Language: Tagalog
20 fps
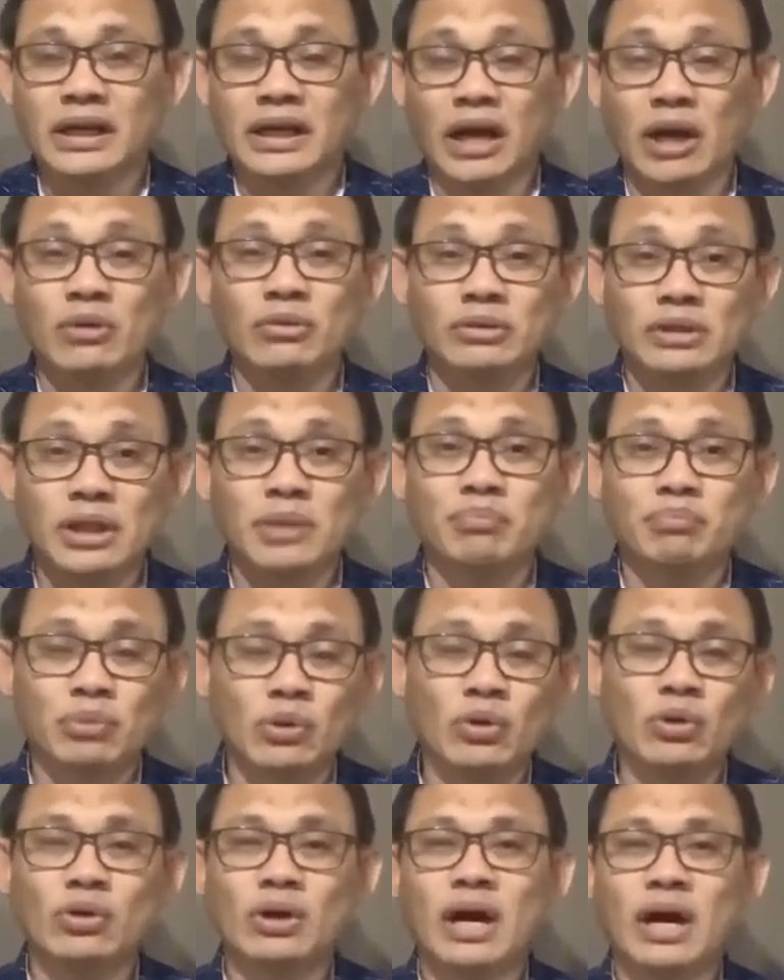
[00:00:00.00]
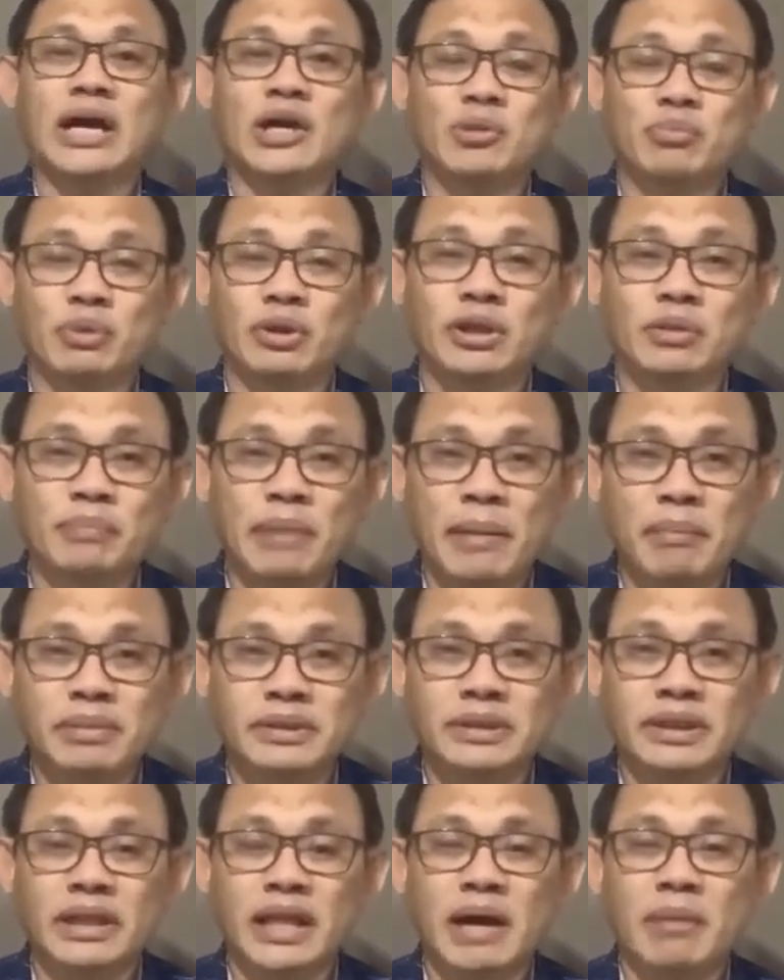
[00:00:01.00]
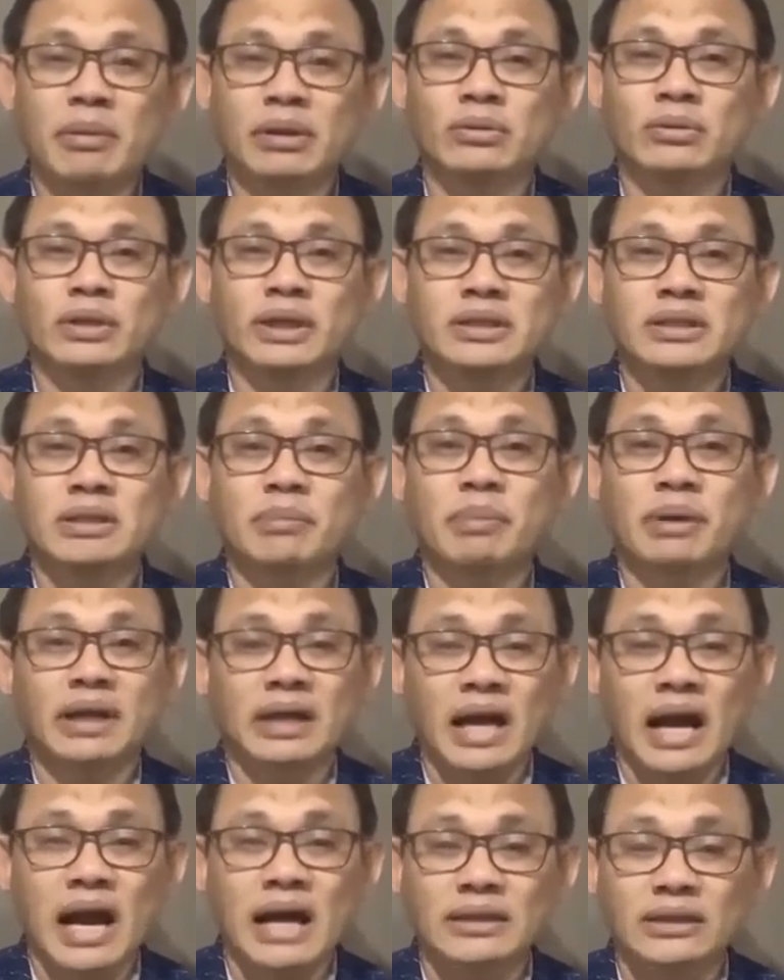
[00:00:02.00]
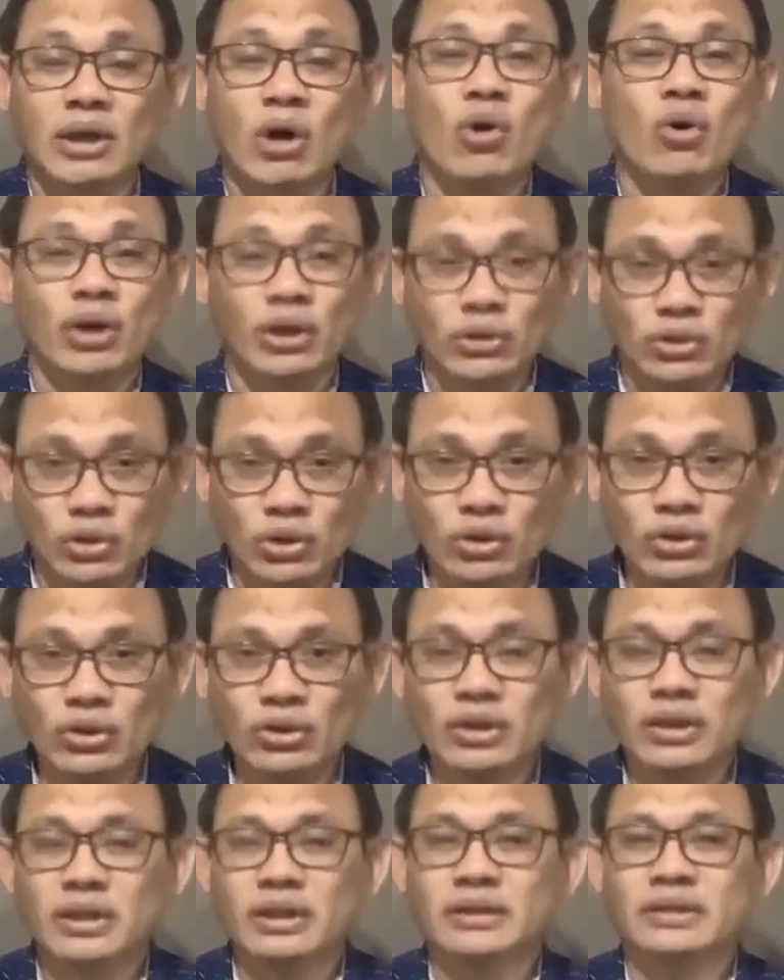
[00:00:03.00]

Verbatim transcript: Gayun din po, tayo po ay nagpapasalamat ulit sa pagkakataong ito